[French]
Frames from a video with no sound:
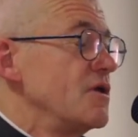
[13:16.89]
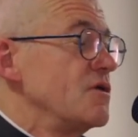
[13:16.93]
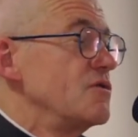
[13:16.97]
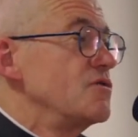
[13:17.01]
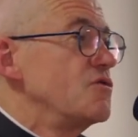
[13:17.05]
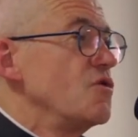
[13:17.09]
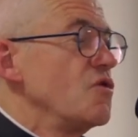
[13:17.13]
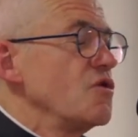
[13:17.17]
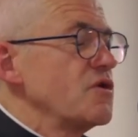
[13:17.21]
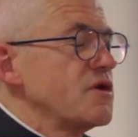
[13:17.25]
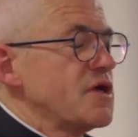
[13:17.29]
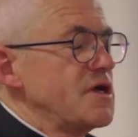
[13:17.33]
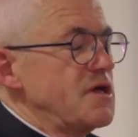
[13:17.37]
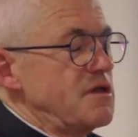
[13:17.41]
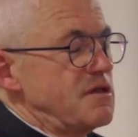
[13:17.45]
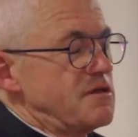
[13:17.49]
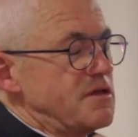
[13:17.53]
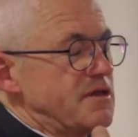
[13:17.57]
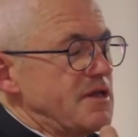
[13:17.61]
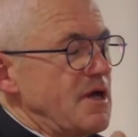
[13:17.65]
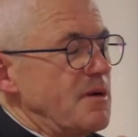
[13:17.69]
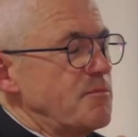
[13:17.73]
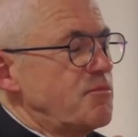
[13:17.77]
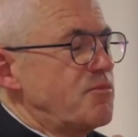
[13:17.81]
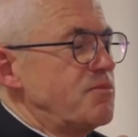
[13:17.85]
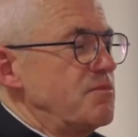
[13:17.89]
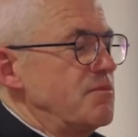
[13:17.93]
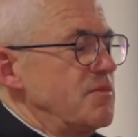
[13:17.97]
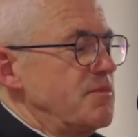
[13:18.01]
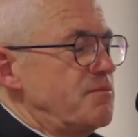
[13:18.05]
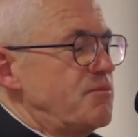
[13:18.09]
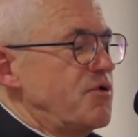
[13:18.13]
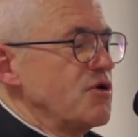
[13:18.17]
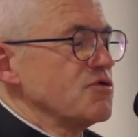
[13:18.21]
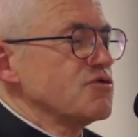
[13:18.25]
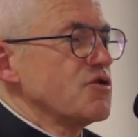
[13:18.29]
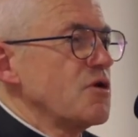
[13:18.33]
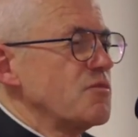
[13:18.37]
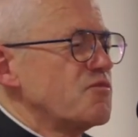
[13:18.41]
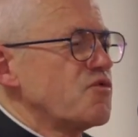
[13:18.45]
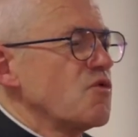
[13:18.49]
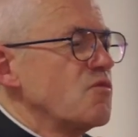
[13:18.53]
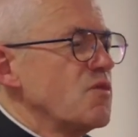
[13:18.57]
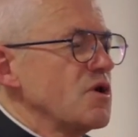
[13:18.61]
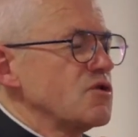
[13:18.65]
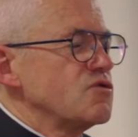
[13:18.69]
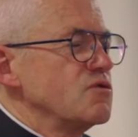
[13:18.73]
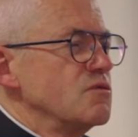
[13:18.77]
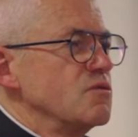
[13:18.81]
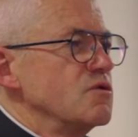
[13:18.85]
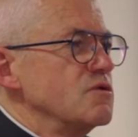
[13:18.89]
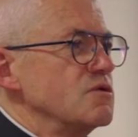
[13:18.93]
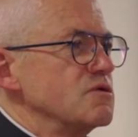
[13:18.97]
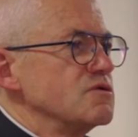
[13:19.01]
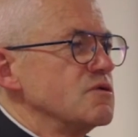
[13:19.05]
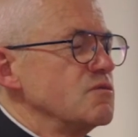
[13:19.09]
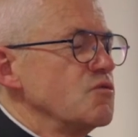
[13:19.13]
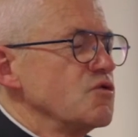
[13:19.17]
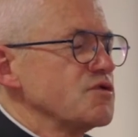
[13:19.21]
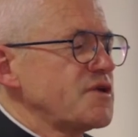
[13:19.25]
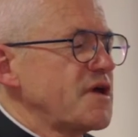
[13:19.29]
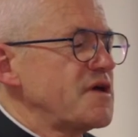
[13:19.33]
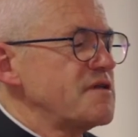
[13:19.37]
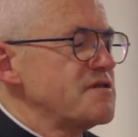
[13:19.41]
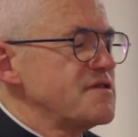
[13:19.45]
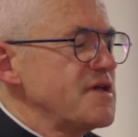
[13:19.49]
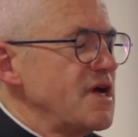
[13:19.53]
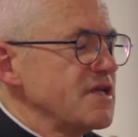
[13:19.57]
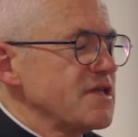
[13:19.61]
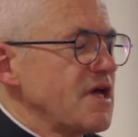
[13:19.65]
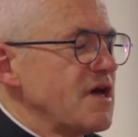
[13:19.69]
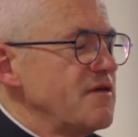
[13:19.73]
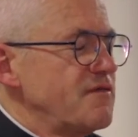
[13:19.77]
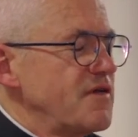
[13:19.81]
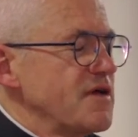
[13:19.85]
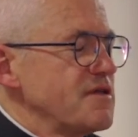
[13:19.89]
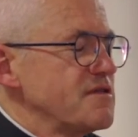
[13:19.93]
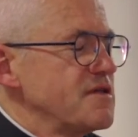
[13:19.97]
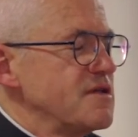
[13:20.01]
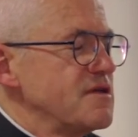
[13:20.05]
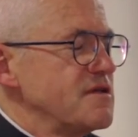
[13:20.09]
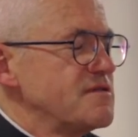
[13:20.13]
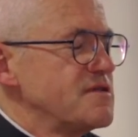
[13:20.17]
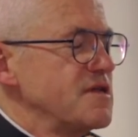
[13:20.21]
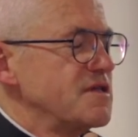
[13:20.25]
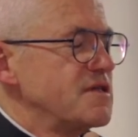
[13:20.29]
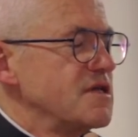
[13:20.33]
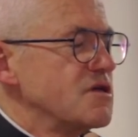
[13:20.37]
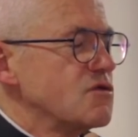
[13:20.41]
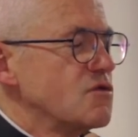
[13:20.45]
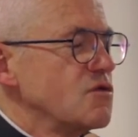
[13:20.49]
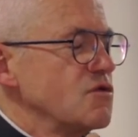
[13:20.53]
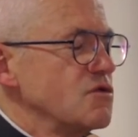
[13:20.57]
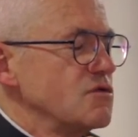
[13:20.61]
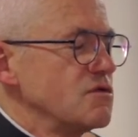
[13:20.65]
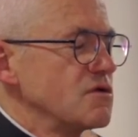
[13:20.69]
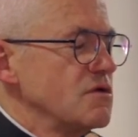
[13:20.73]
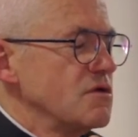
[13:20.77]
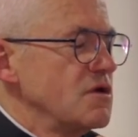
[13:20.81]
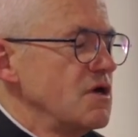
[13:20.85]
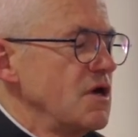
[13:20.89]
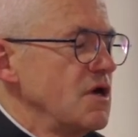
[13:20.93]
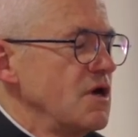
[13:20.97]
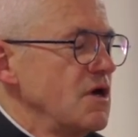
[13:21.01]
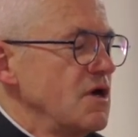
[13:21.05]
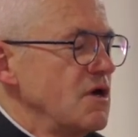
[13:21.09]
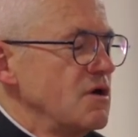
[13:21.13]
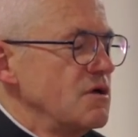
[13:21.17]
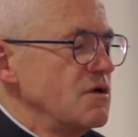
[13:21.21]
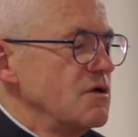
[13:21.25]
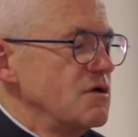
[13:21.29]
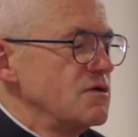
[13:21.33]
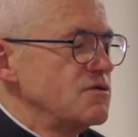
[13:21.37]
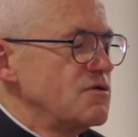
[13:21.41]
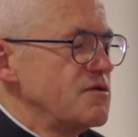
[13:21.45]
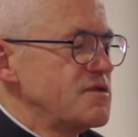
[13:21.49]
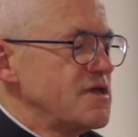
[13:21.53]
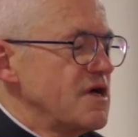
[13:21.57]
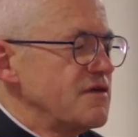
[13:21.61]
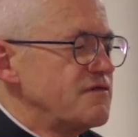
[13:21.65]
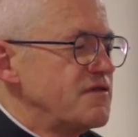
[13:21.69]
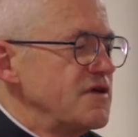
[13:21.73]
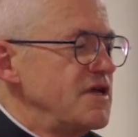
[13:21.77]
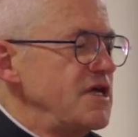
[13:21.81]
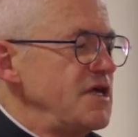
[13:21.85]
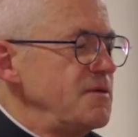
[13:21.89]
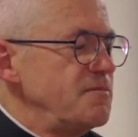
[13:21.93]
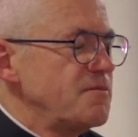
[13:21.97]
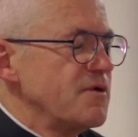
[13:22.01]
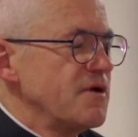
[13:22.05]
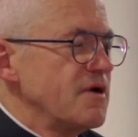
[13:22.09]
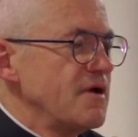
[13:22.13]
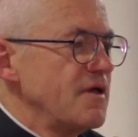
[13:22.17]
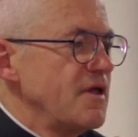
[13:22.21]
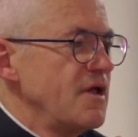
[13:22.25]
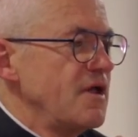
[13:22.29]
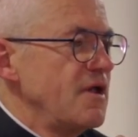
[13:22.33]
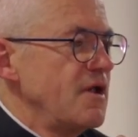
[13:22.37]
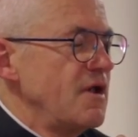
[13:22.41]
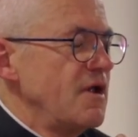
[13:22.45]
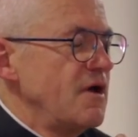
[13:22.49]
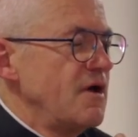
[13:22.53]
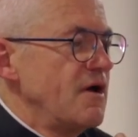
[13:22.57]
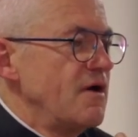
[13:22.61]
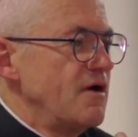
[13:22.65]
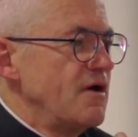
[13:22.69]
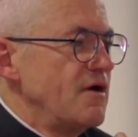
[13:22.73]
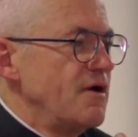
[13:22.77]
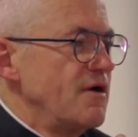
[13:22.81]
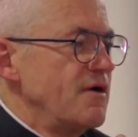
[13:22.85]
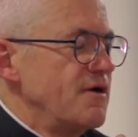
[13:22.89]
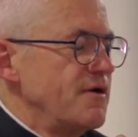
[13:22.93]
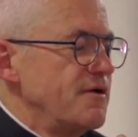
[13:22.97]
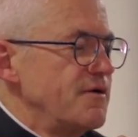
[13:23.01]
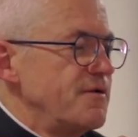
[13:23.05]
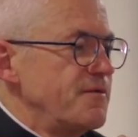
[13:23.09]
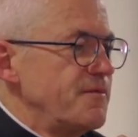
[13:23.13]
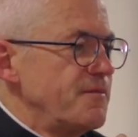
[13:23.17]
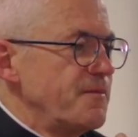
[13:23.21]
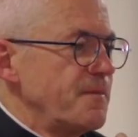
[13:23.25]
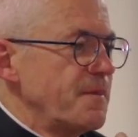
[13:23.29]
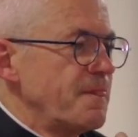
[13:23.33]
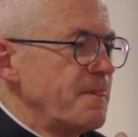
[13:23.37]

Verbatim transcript: Donc, et c'est important pour moi de, montrer ça à travers cette icône euh, de Saint Philippe. Euh,